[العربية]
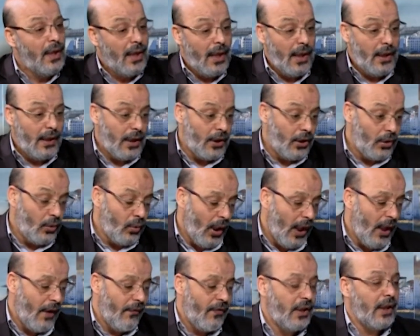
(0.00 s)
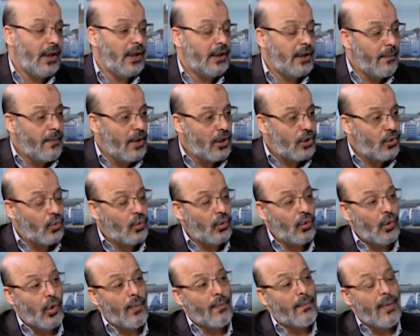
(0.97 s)
الذي يحافظ على تماسك
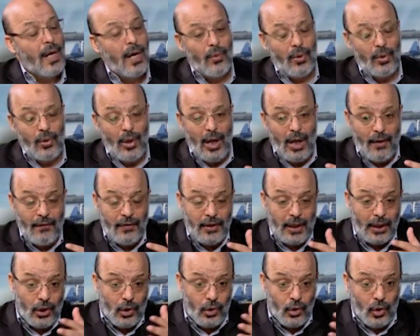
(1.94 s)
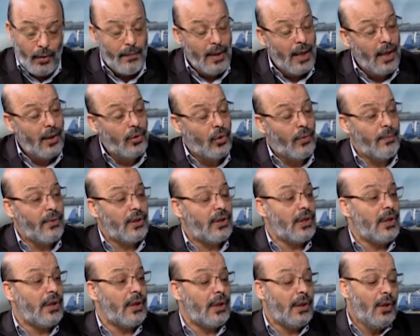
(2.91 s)
الأمة ويحافظ على اللحمة
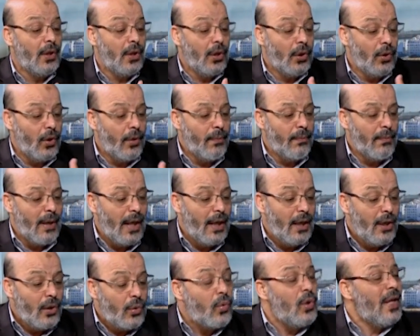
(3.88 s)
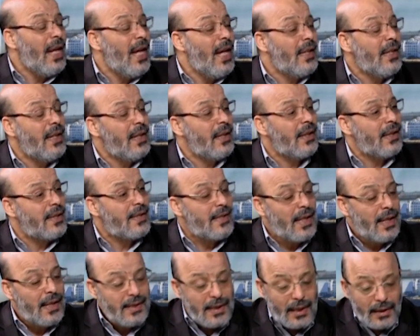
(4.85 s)
لحمة الأمة كل هذه
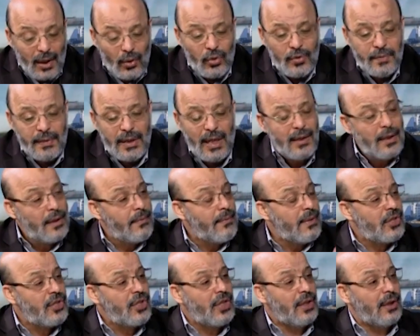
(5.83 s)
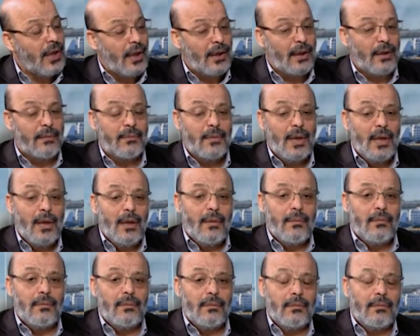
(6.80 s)
الرسائل ستخرج من هذا المسجد يعني
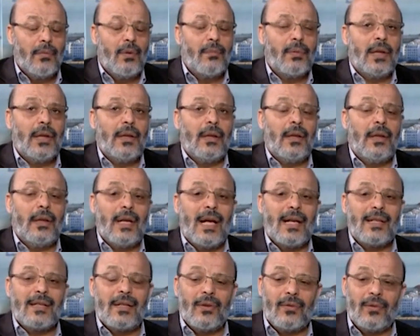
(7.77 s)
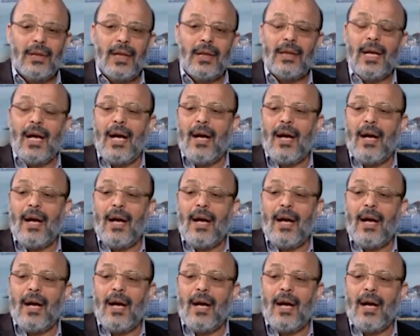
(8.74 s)
ممكن الناس يقول لك لا